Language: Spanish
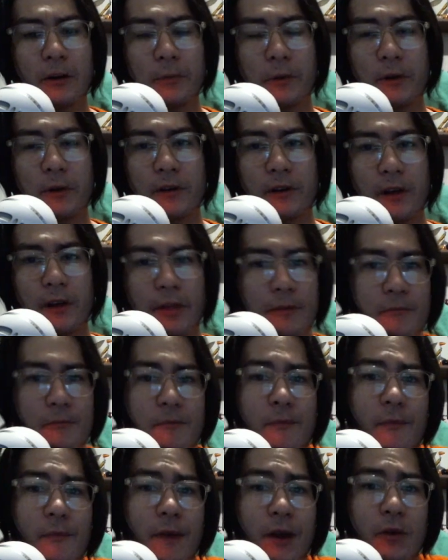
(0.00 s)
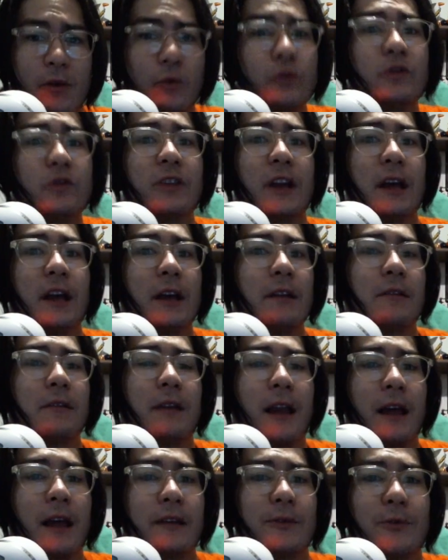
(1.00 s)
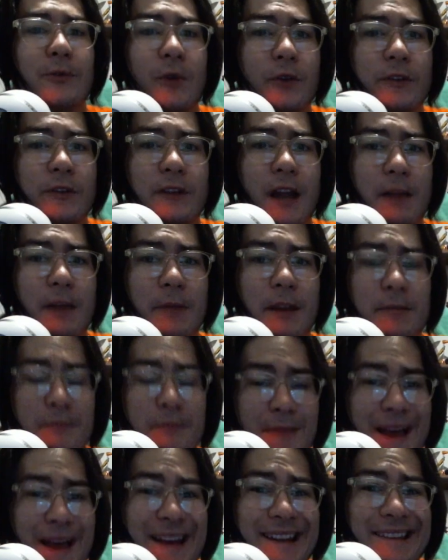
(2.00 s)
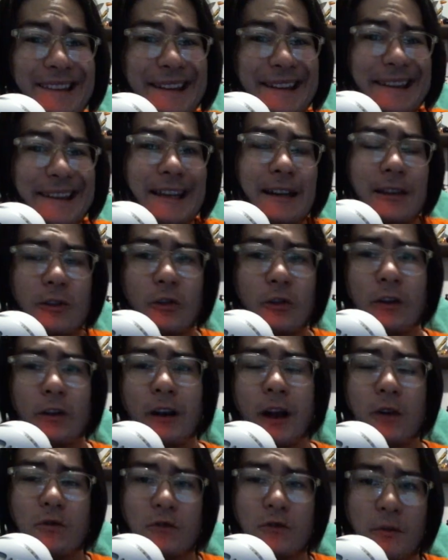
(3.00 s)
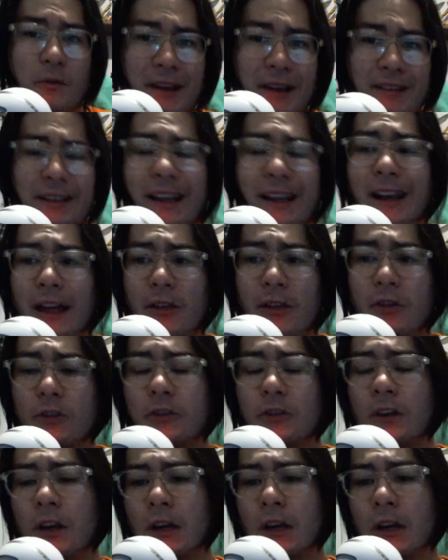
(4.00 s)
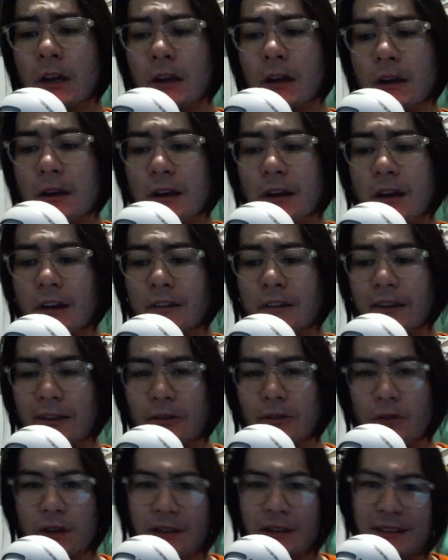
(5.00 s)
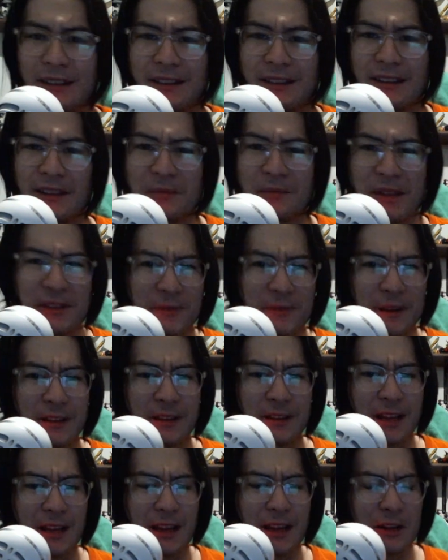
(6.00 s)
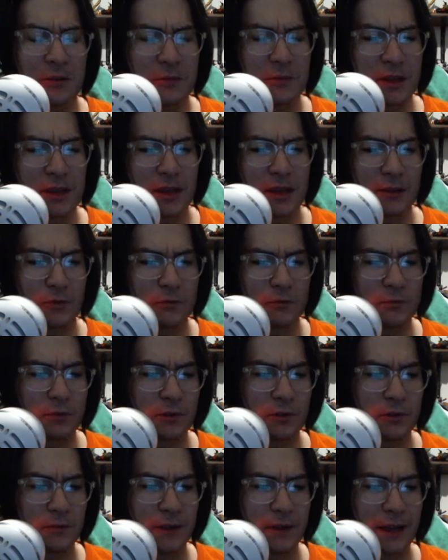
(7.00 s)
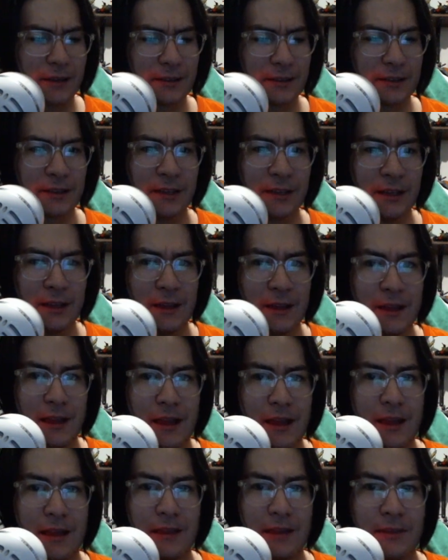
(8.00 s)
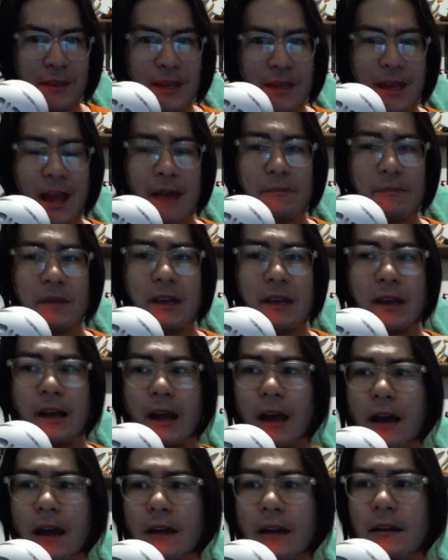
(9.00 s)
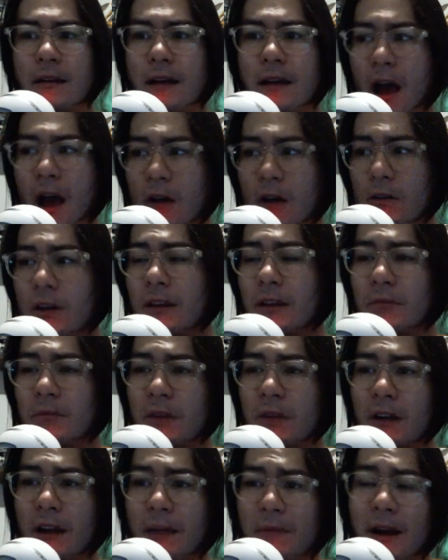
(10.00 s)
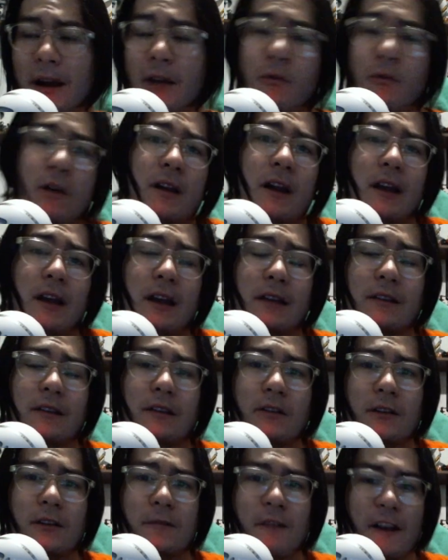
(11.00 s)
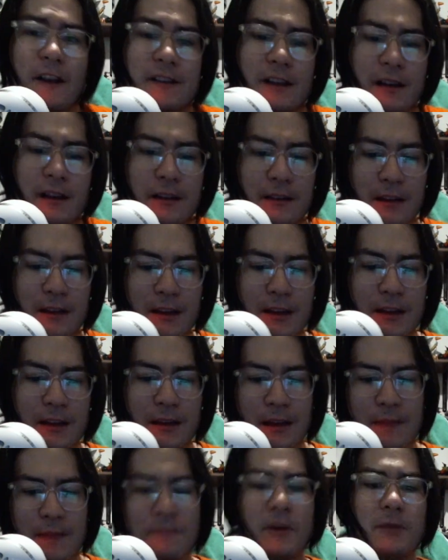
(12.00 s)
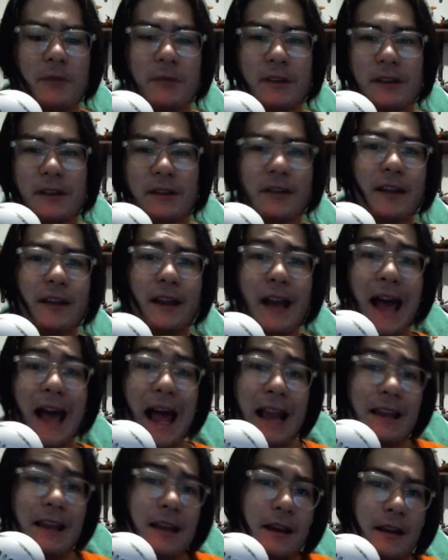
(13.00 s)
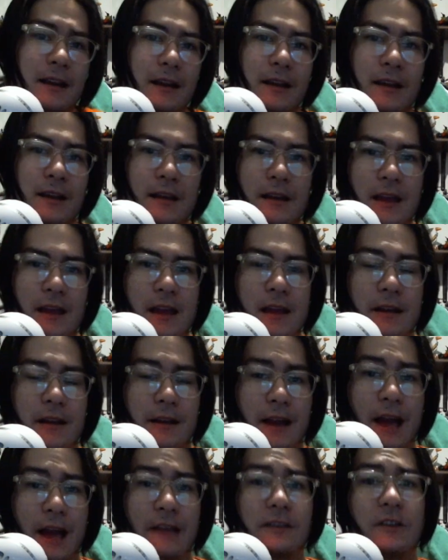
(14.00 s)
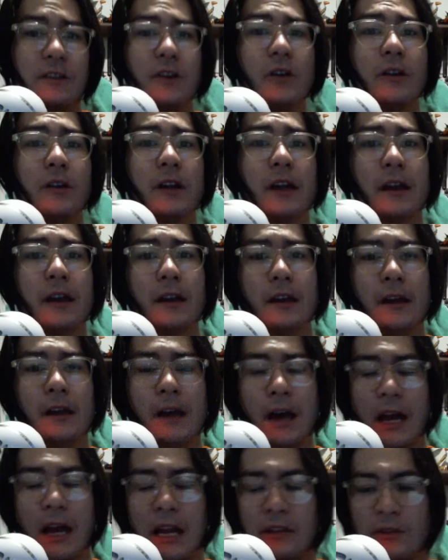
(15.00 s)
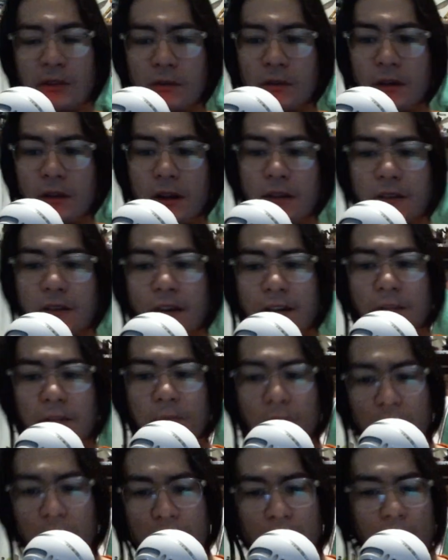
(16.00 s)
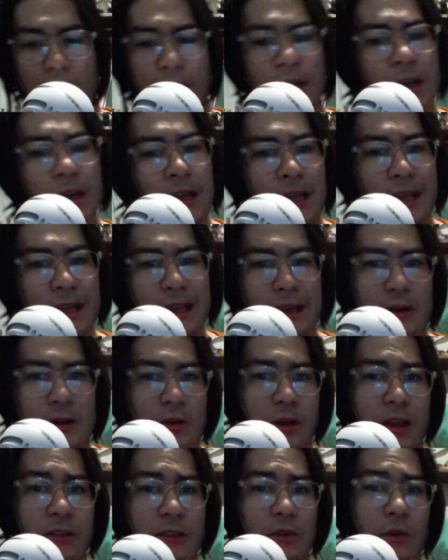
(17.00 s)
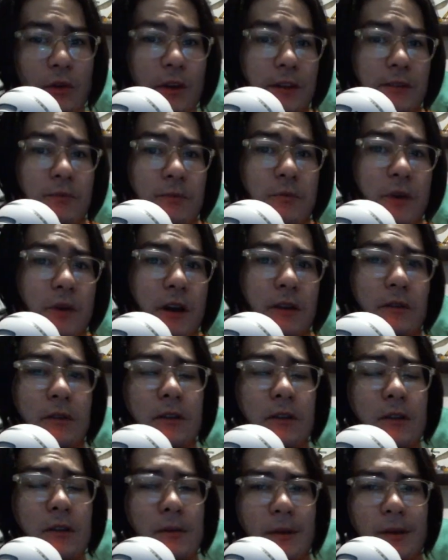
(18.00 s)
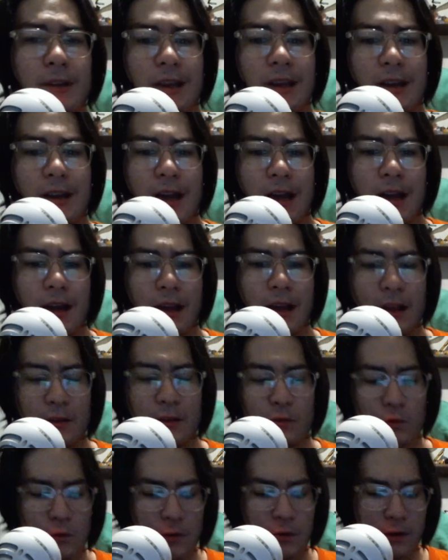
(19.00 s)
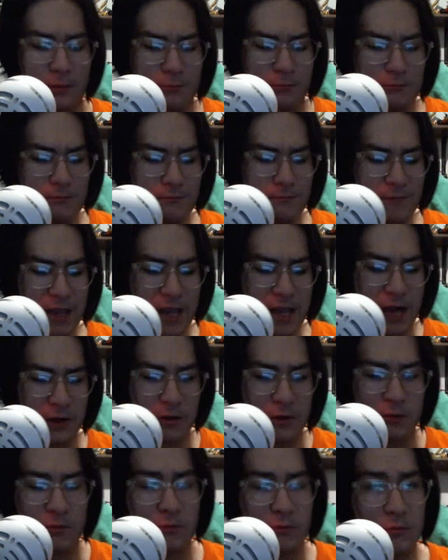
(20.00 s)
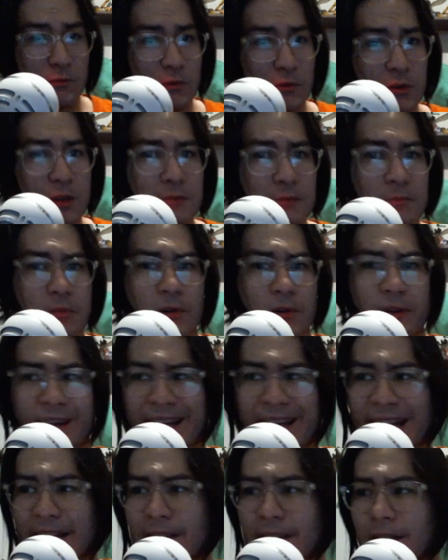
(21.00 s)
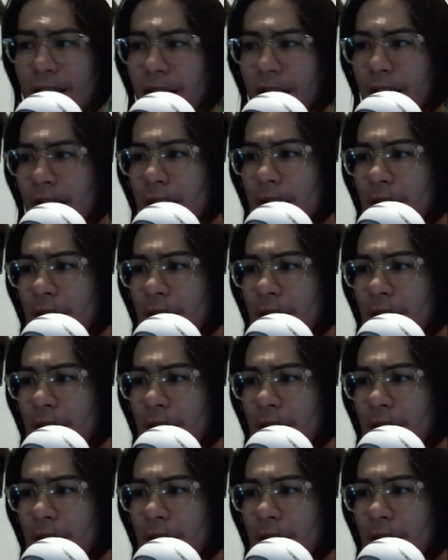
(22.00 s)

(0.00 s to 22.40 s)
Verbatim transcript: Paul Rod me gusta. Las dos de Alman me han entretenido. La 1 más que la 2. Eh, siento que se siente más fresca y la comedia es un poco más eh, dinámica. Aunque también la mancuerna que hace con Evangeline Lilly le permite tener a alguien que reaccione a las ocurrencias de Paul Rudd. Y creo que eso es bueno. Y obviamente Kang es un villano muy importante.